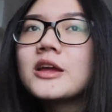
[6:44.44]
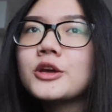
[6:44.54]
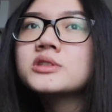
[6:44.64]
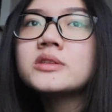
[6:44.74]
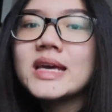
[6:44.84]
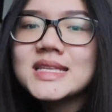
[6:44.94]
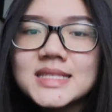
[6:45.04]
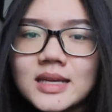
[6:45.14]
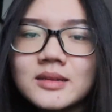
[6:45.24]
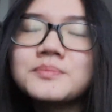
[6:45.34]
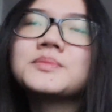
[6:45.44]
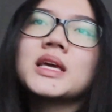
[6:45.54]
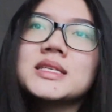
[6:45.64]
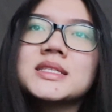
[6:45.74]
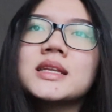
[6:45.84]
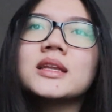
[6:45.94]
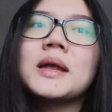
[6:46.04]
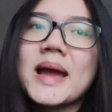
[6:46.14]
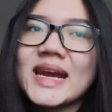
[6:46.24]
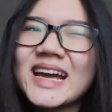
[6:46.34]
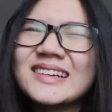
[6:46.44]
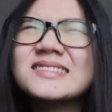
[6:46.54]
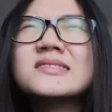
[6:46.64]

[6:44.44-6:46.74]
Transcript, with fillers: điều thứ tư là instinct instinct tức là bản năng